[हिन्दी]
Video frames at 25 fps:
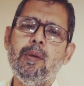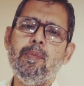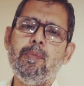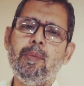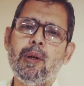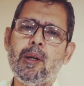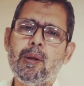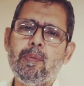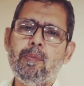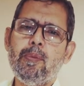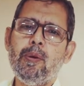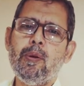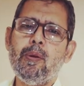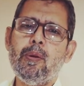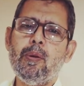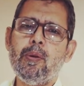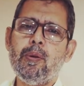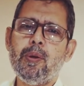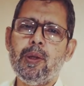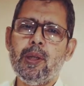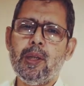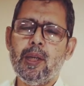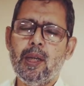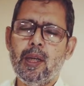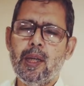मकबूल
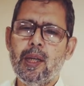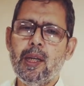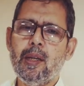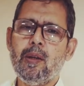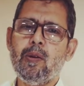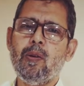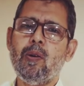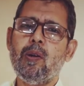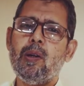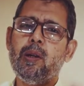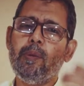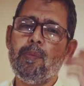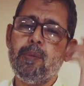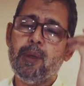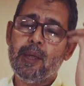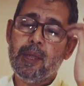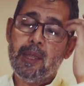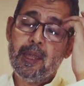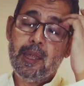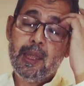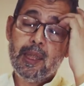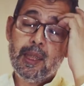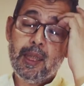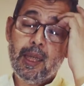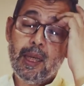हुई है एक और हमारी
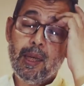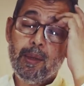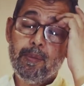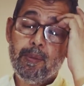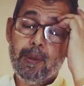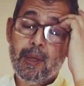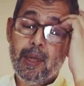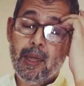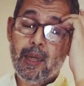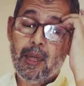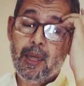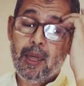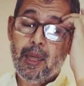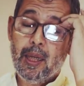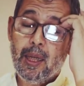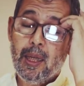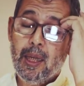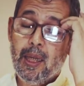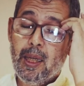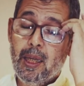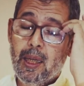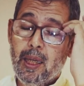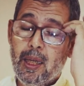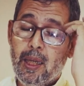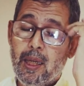किताब
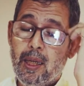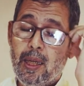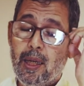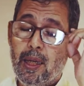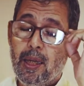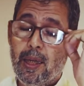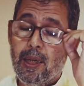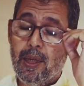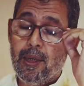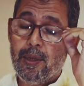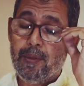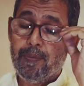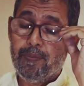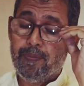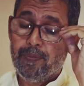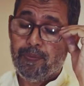है